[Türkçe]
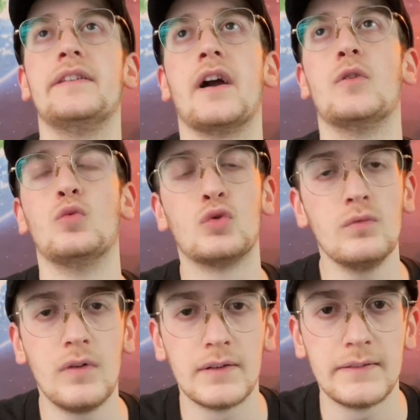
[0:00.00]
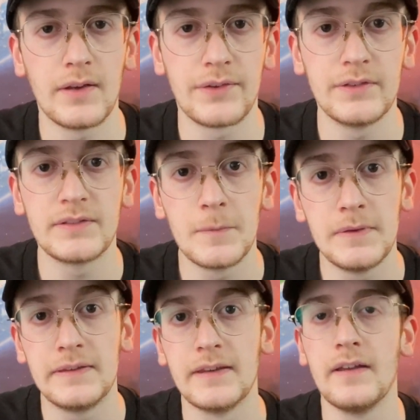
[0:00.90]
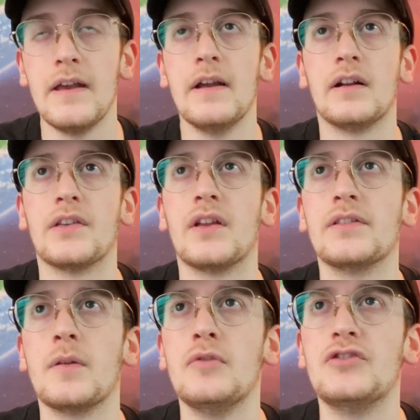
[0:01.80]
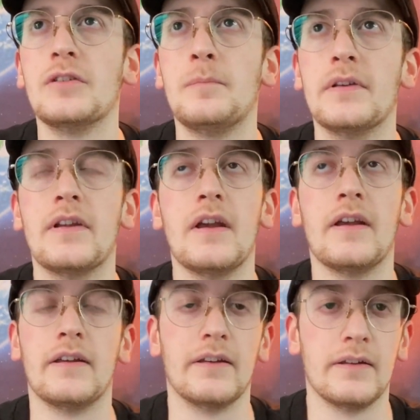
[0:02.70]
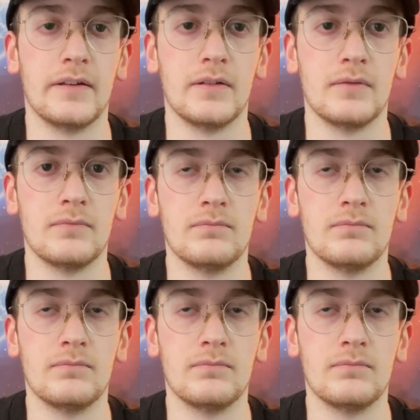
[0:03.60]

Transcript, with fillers: Yani uzun vadede aslında tabii ki kazandırabilecek bir e,